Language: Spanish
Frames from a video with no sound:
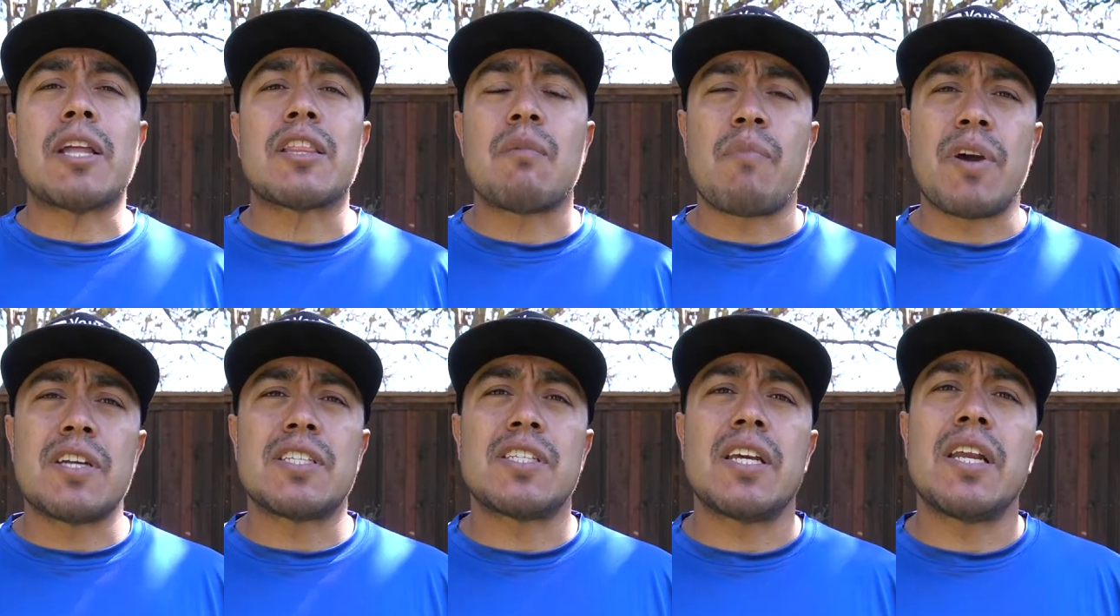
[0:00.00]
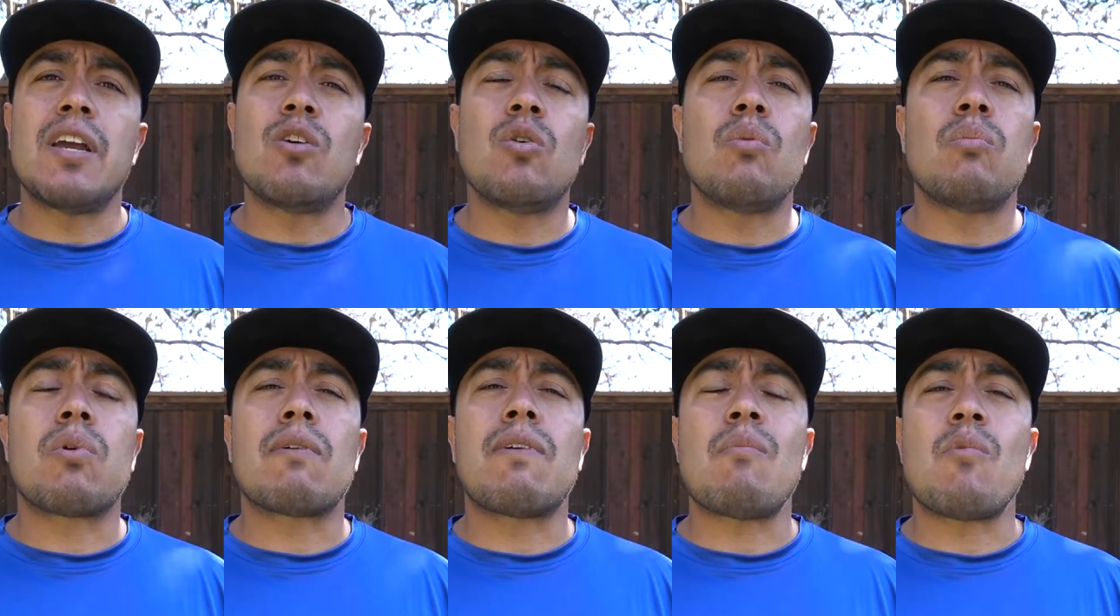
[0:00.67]
te puede decir, hijo,
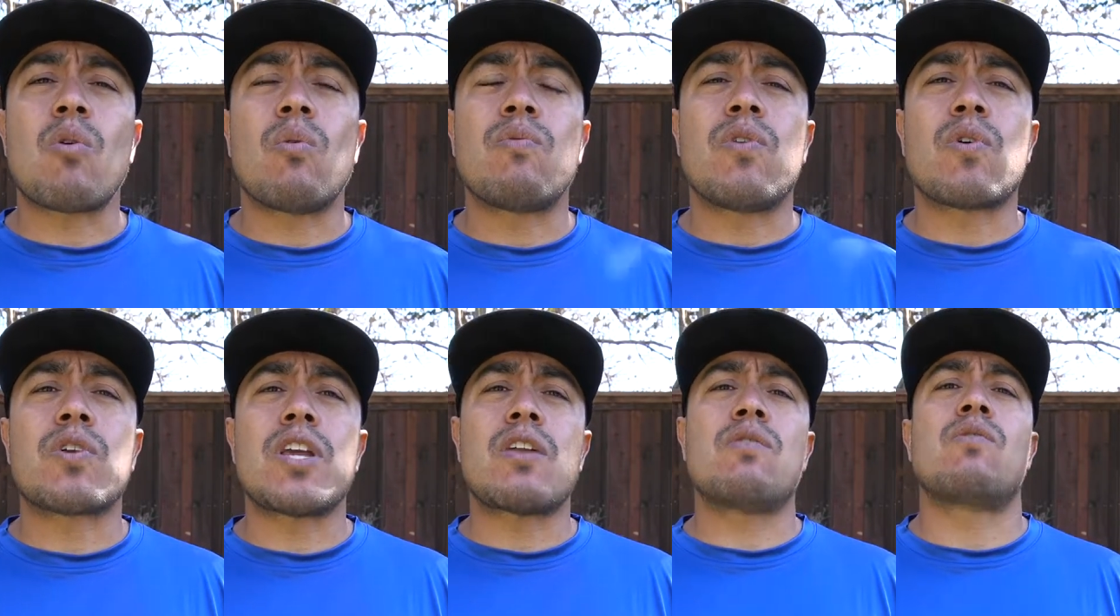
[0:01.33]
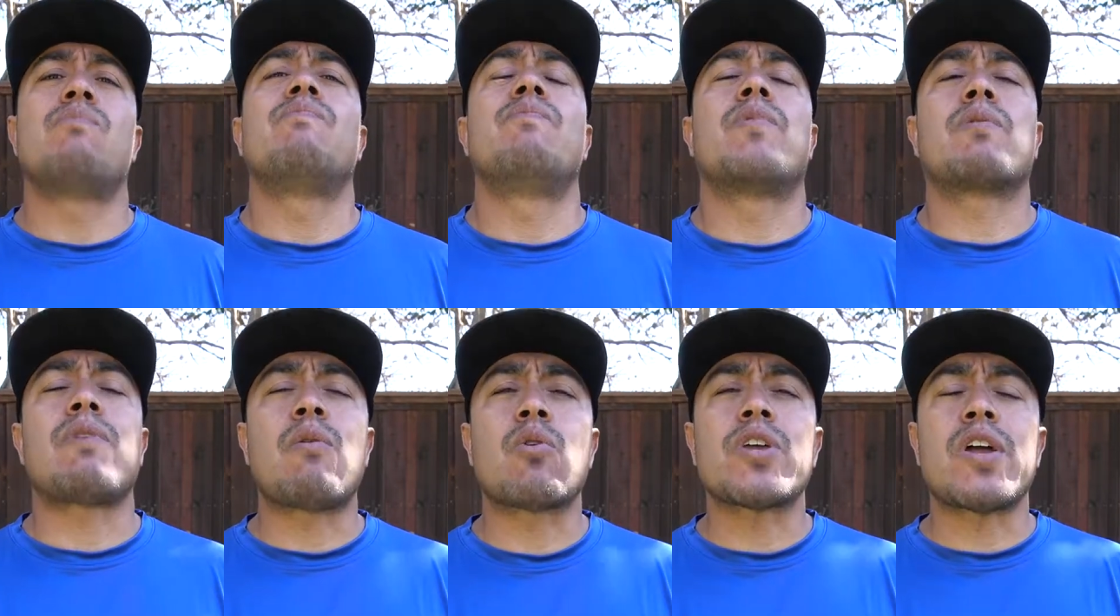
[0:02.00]
por favor, por, ya no, por
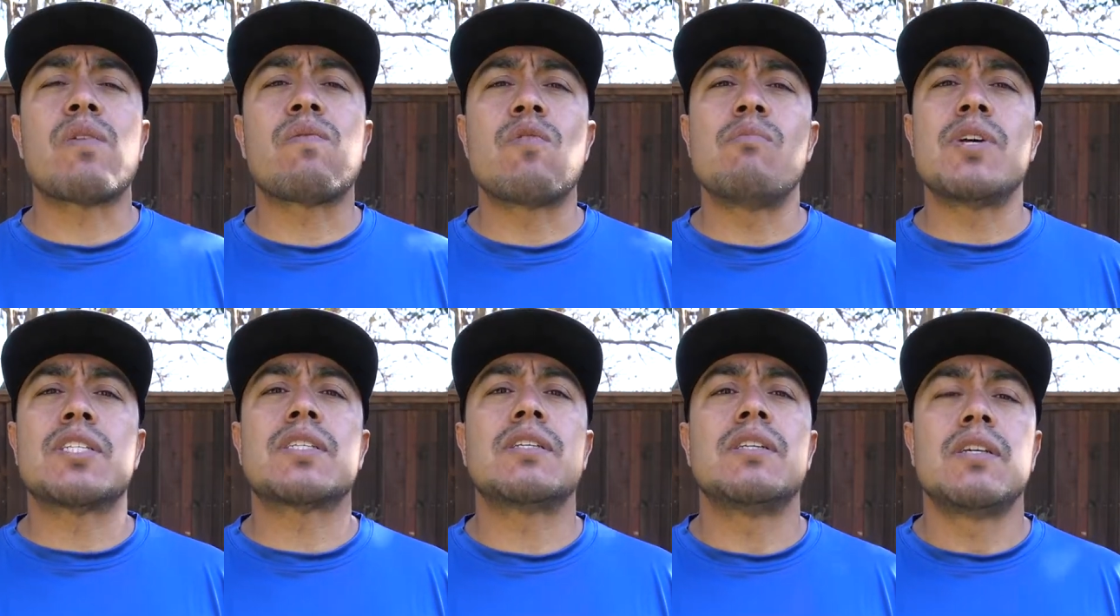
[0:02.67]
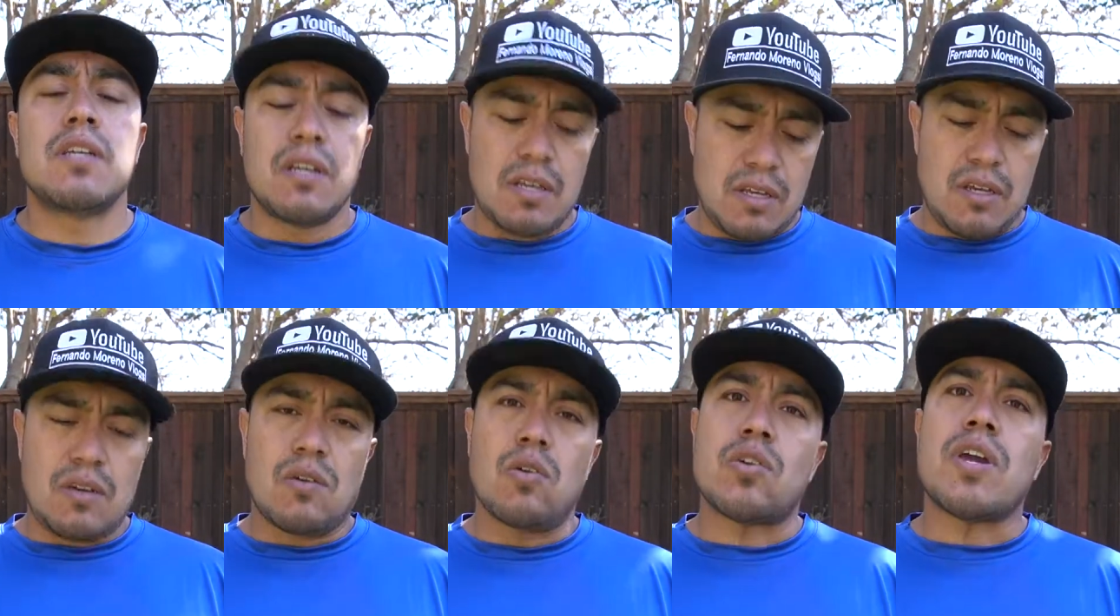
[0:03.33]
favor ya no fumes,
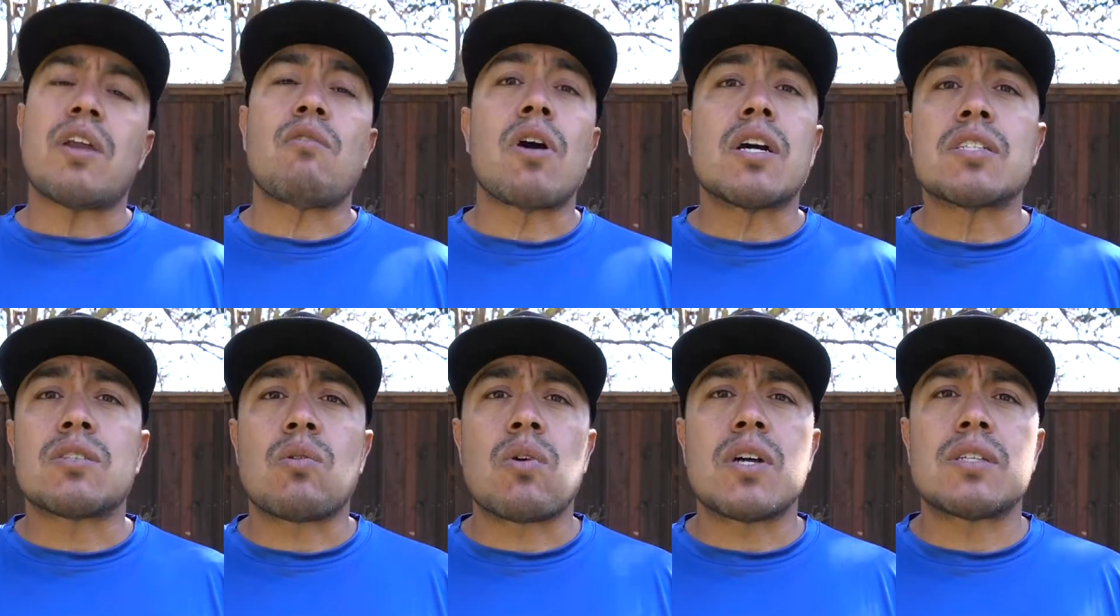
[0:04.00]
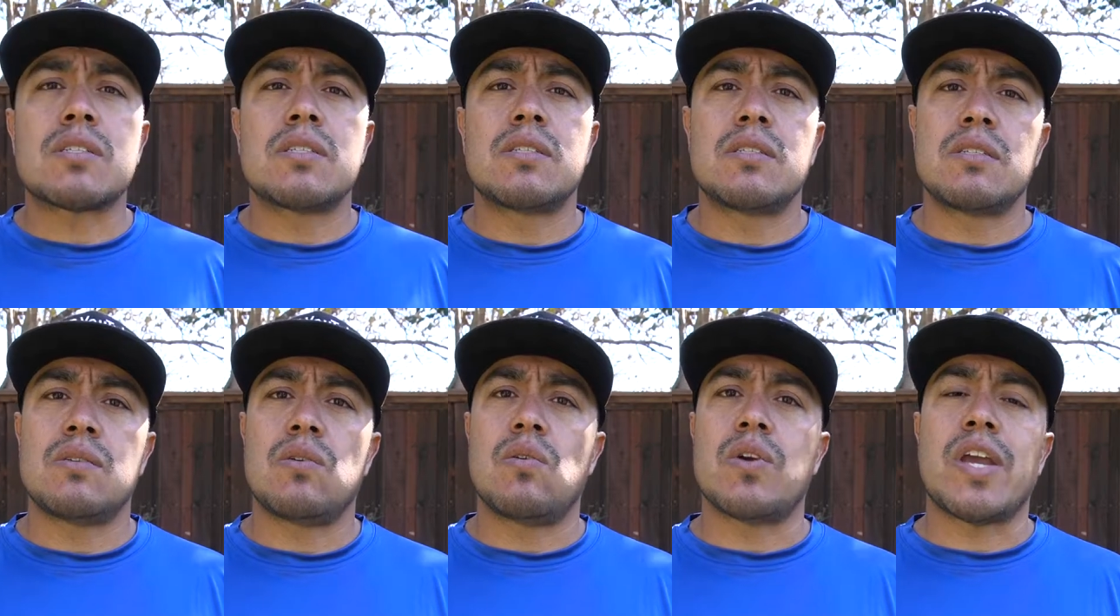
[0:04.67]
o ya no hagas drogas,
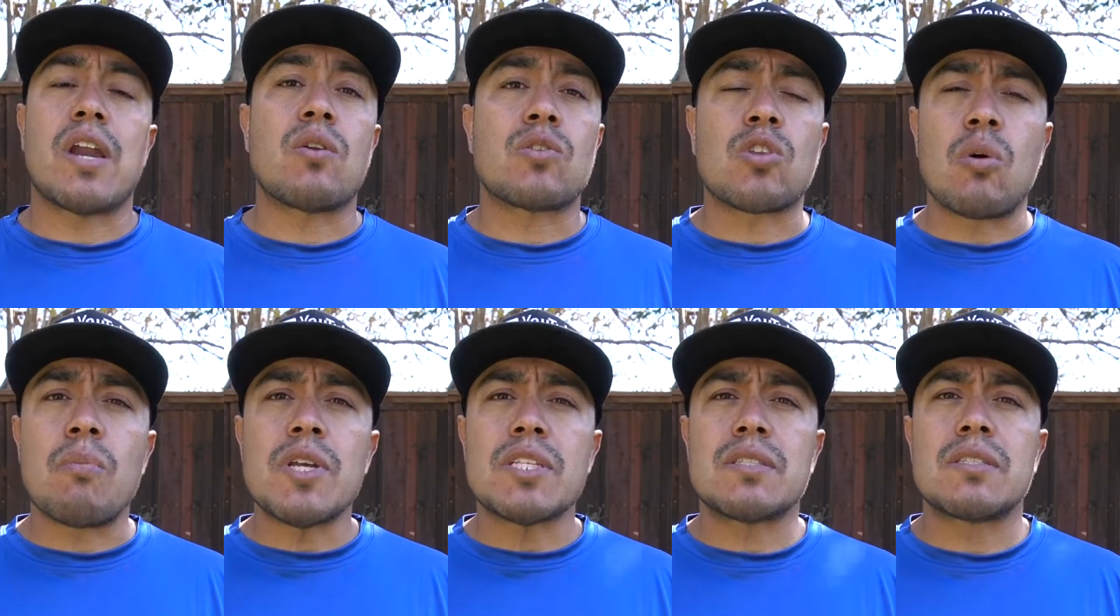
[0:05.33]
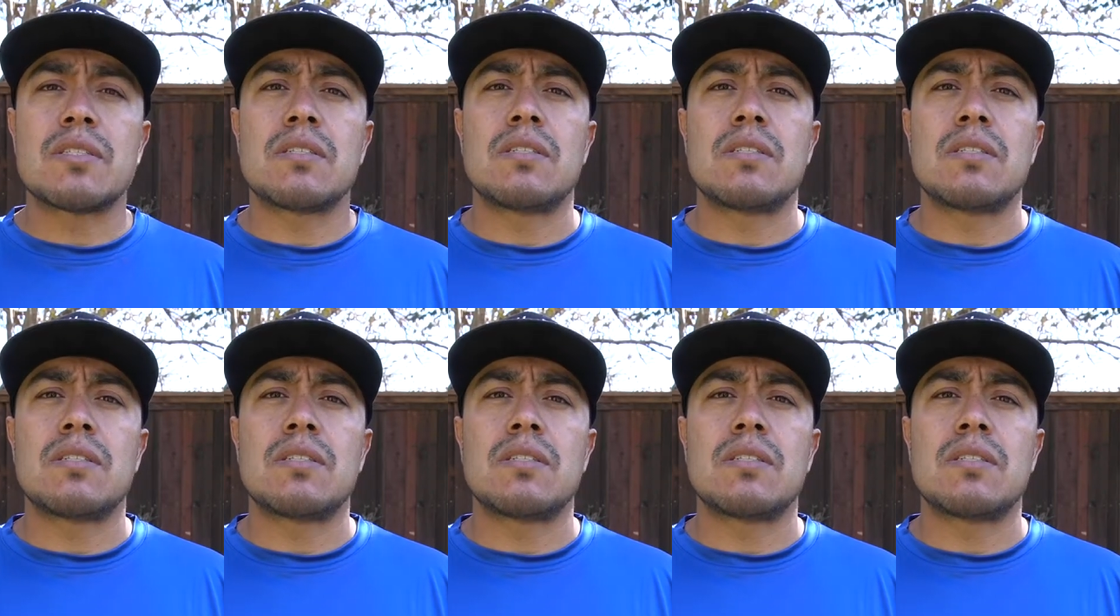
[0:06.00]
o ya no tomes,